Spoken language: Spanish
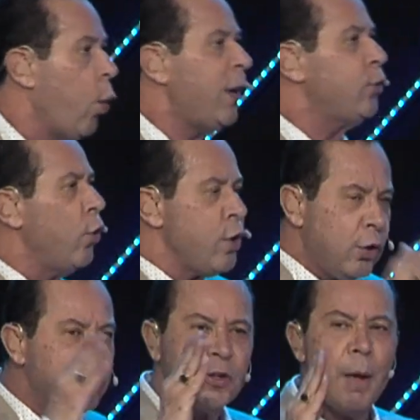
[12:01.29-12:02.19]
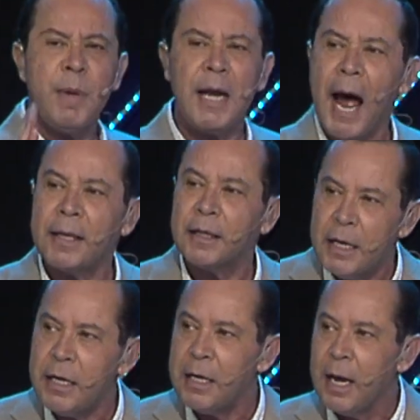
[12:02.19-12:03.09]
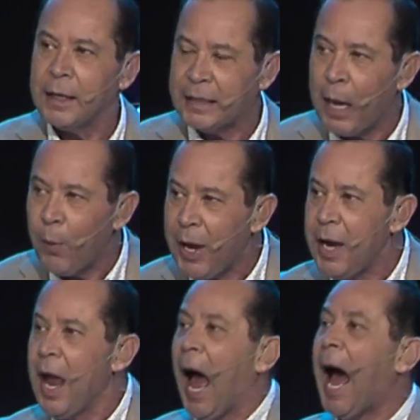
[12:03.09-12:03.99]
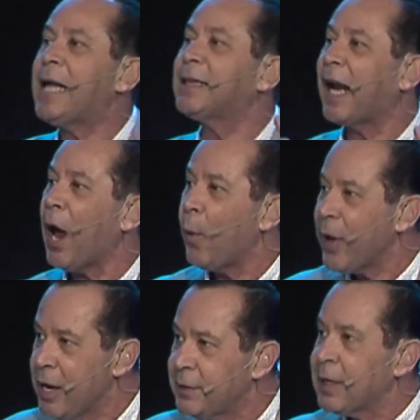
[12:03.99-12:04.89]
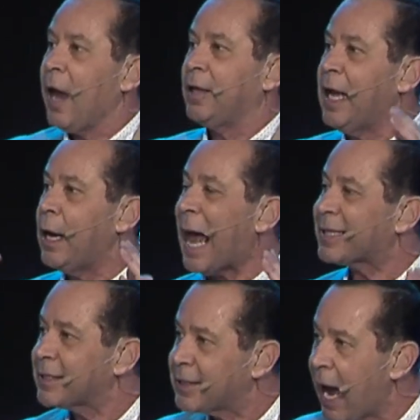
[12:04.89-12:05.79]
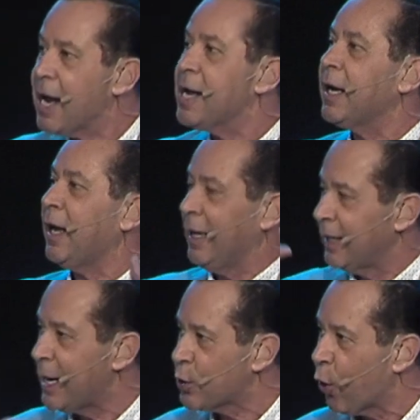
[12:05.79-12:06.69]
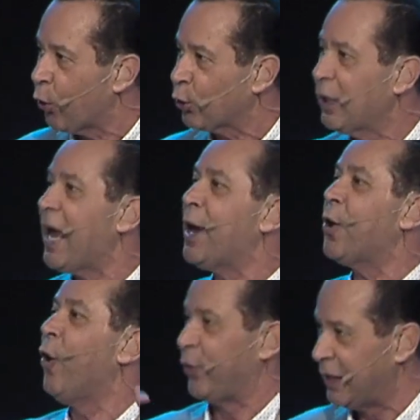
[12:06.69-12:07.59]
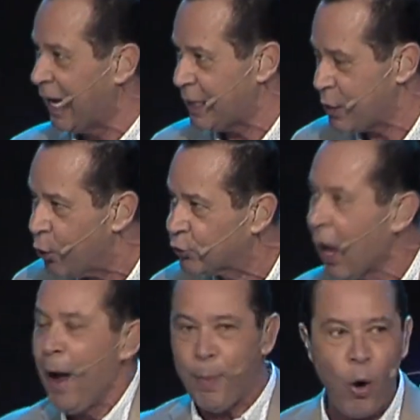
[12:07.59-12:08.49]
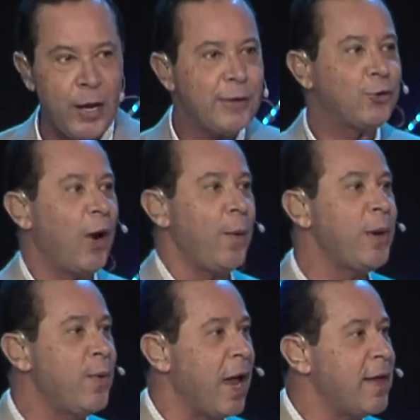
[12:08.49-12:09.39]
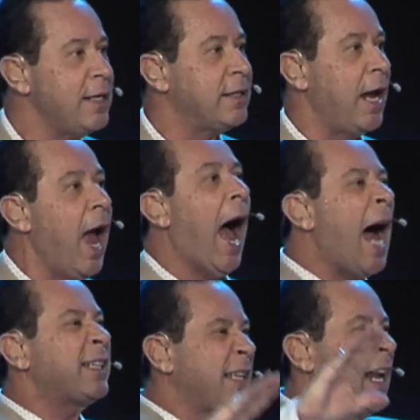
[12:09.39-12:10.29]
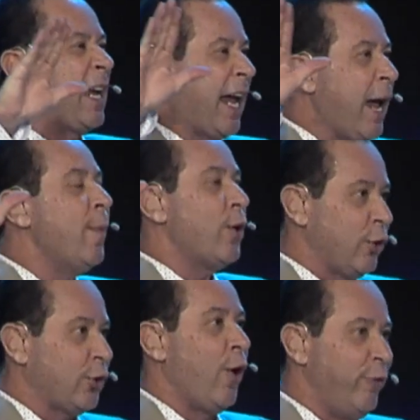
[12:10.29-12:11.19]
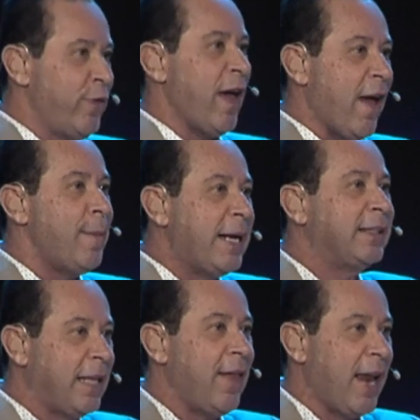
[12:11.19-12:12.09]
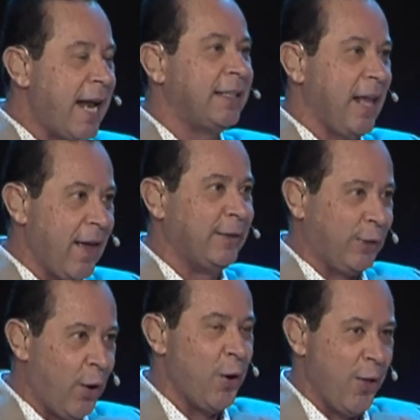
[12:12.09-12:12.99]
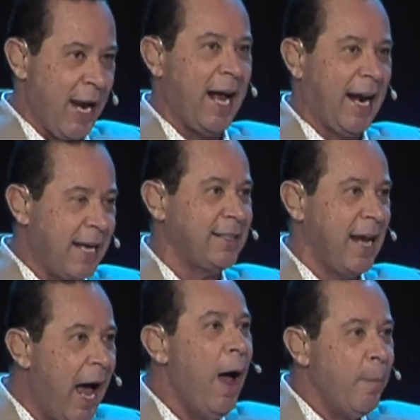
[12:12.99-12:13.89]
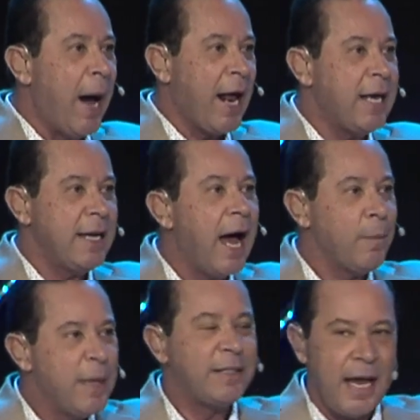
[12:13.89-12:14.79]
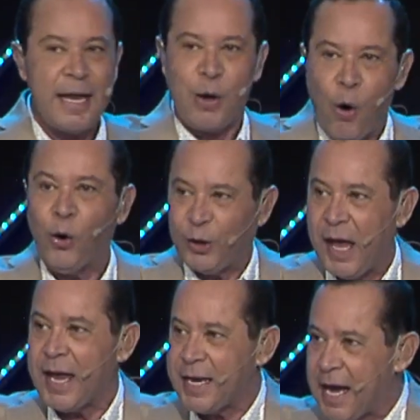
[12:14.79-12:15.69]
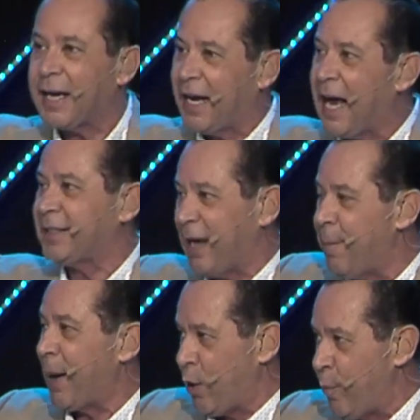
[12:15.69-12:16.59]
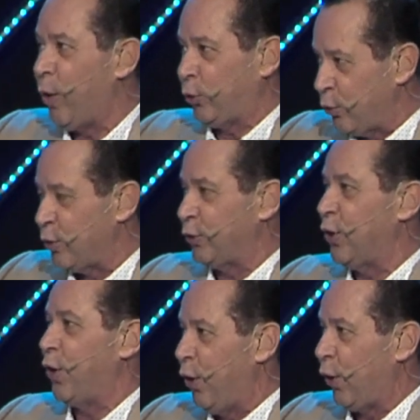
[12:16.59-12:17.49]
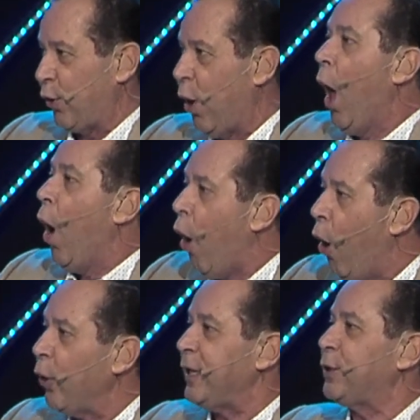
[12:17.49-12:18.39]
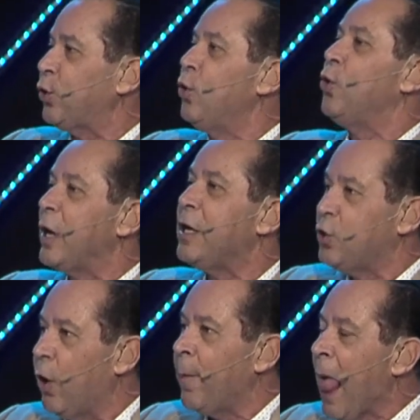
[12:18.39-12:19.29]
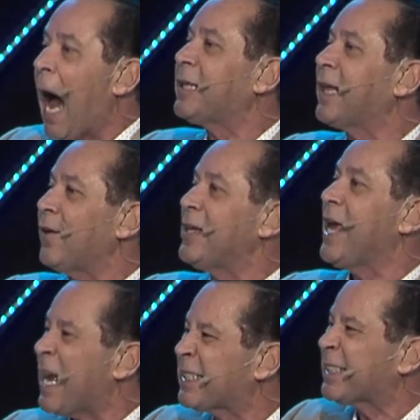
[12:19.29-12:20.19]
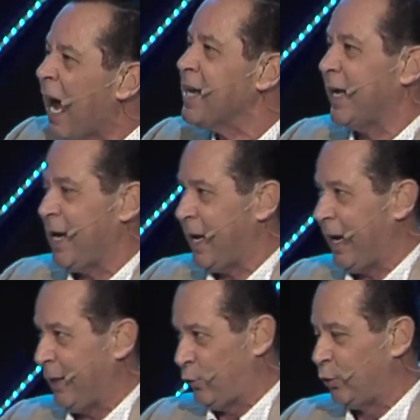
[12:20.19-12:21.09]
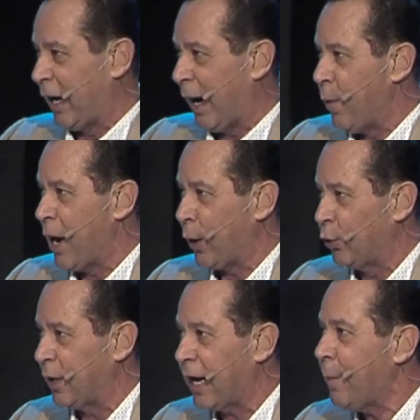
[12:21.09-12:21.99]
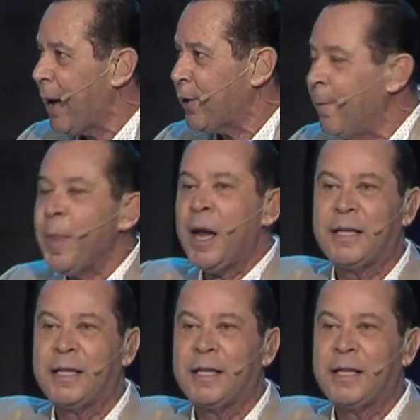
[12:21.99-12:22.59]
Cuando Dios te mira a ti, te ve a través de la sangre del Cordero de Dios. Por eso la Biblia dice, acerquémonos confiadamente delante del trono de la gracia para hallar misericordia y hallar gracia para el oportuno socorro. Hoy tú y yo, a través de la sangre que Jesús derramó en la cruz del Calvario,